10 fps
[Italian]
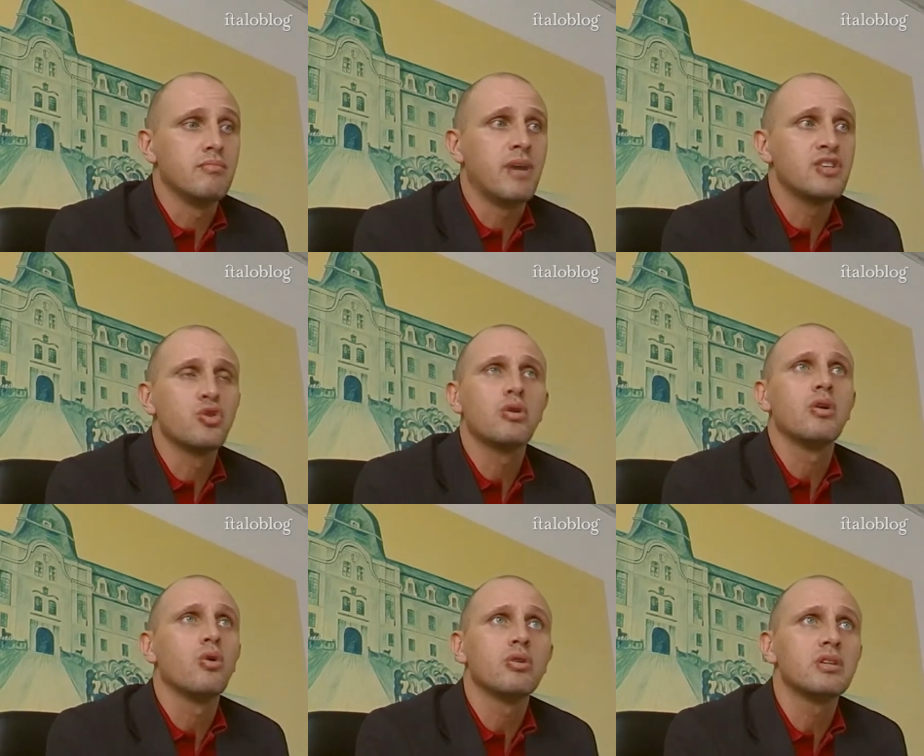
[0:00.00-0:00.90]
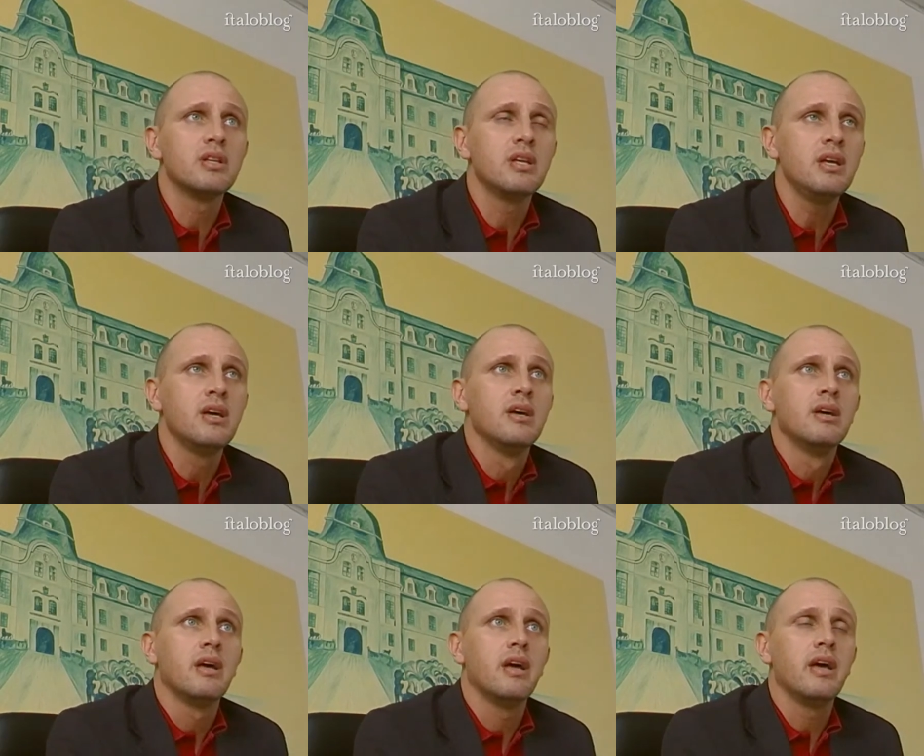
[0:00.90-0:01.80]
maggiori ordini
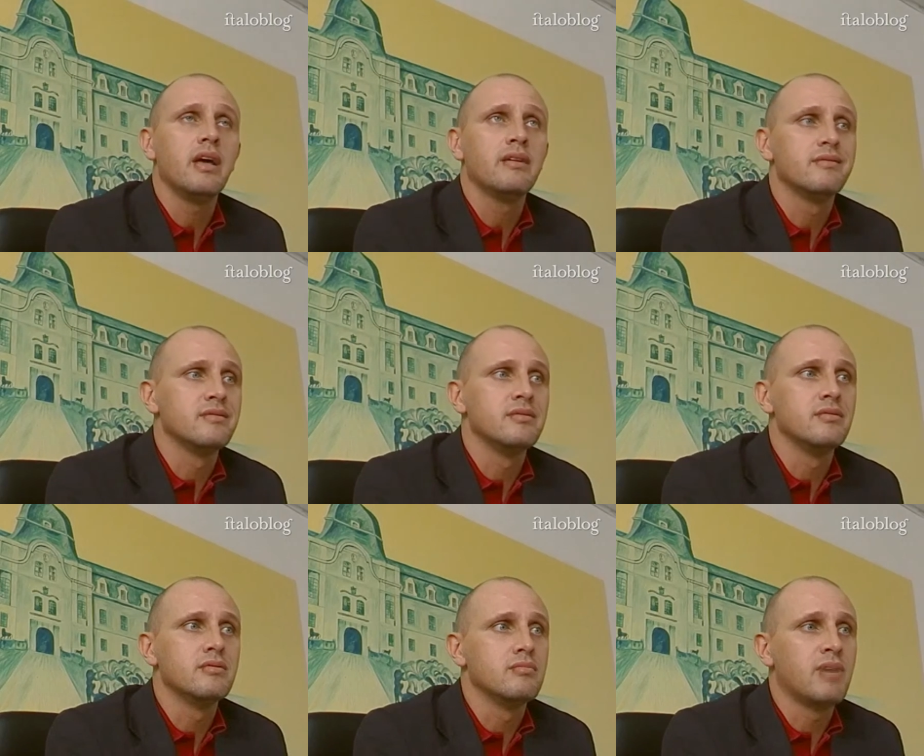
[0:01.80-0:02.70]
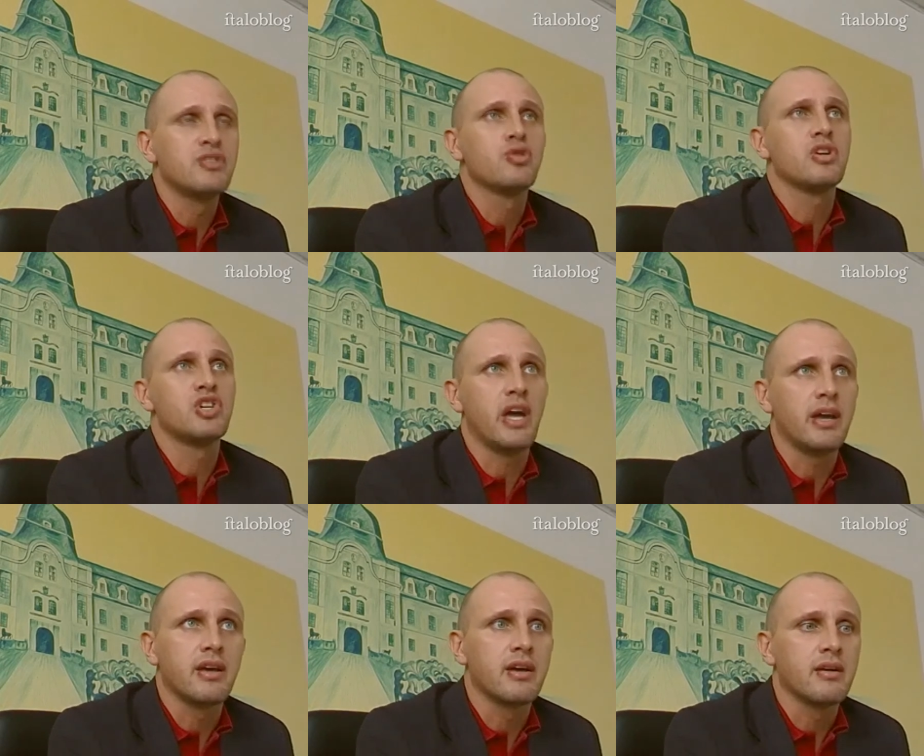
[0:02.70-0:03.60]
e maggiore
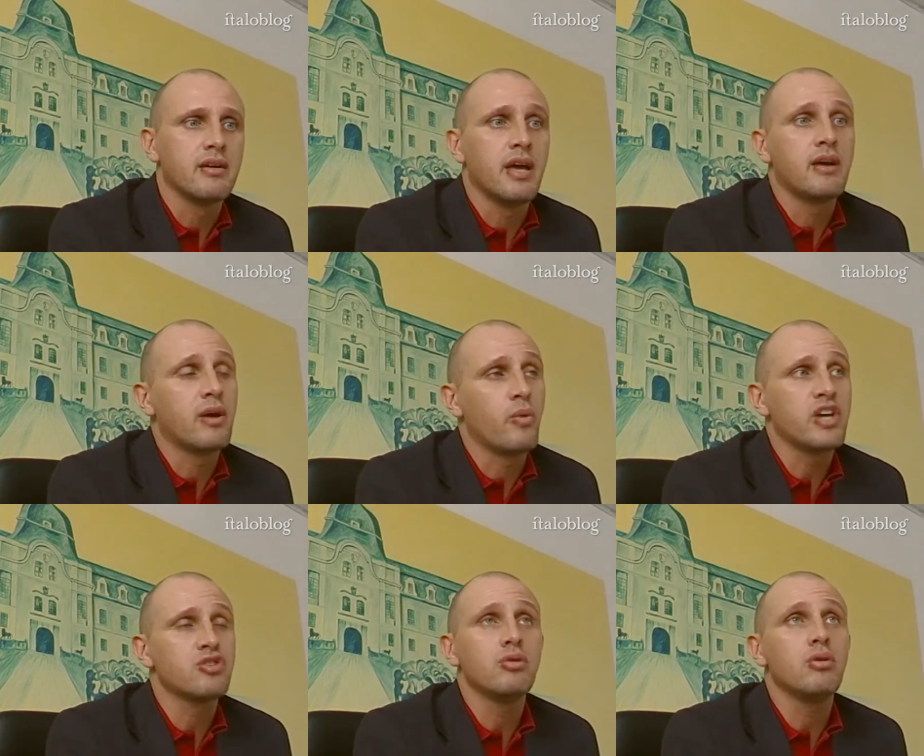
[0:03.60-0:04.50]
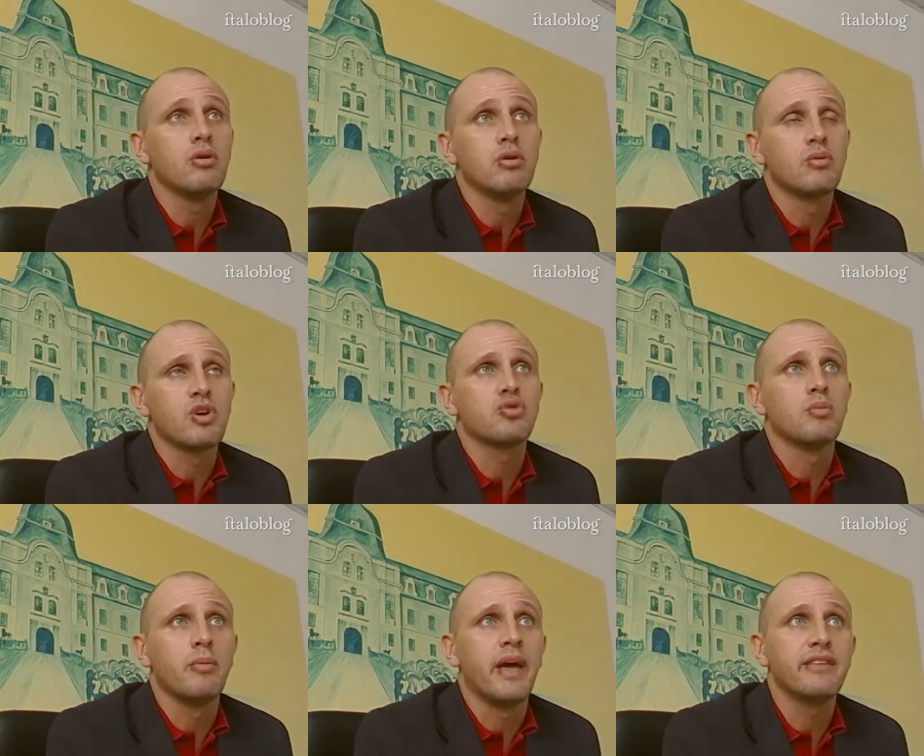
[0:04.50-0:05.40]
sharing e, questo in questo
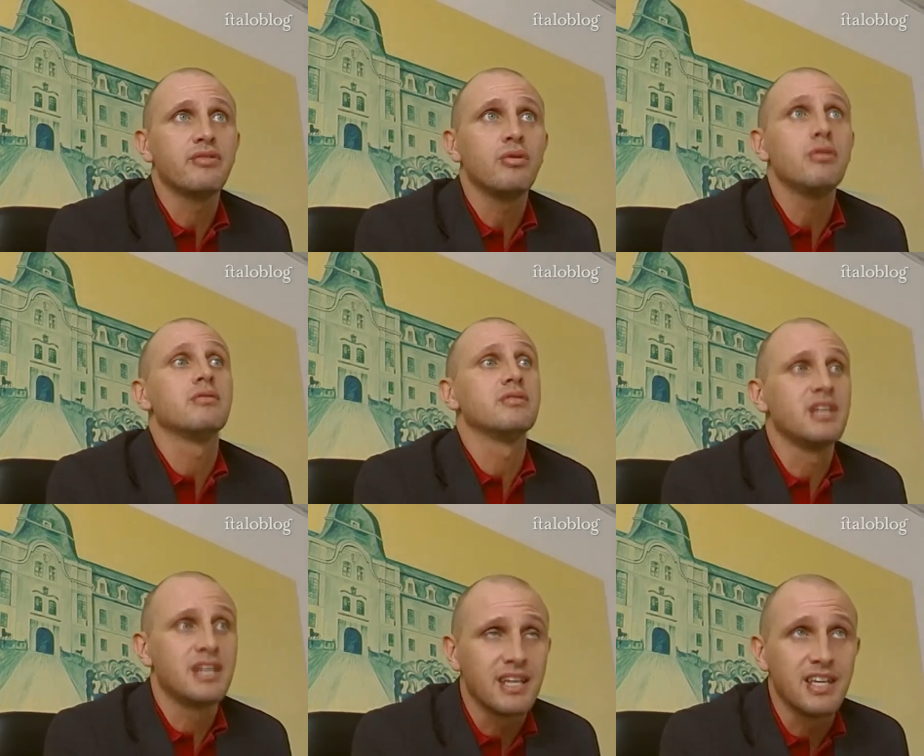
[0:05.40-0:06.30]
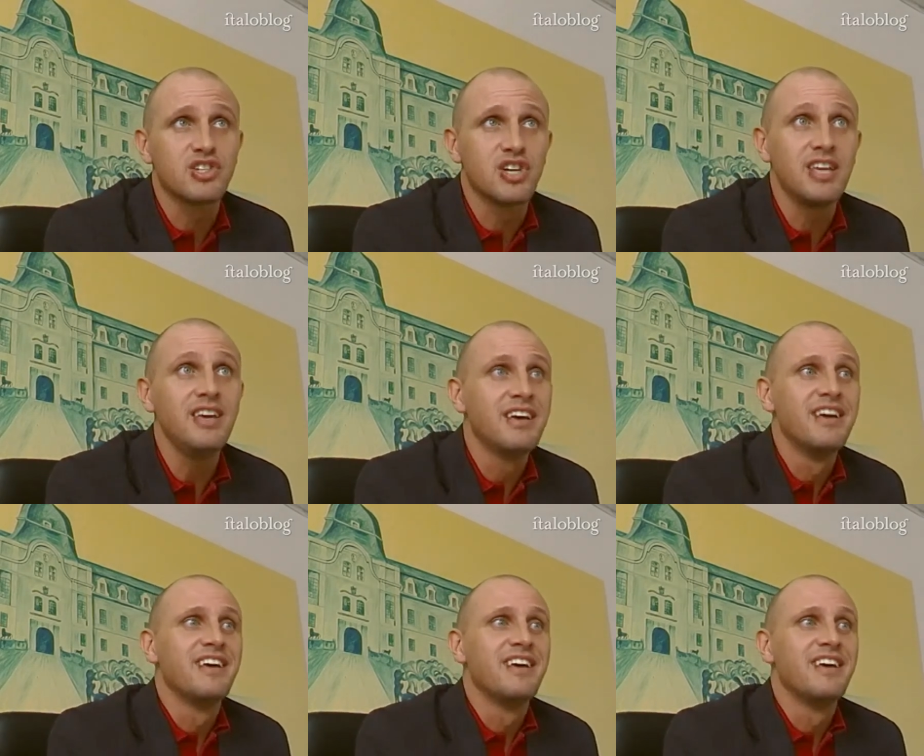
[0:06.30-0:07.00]
momento di crisi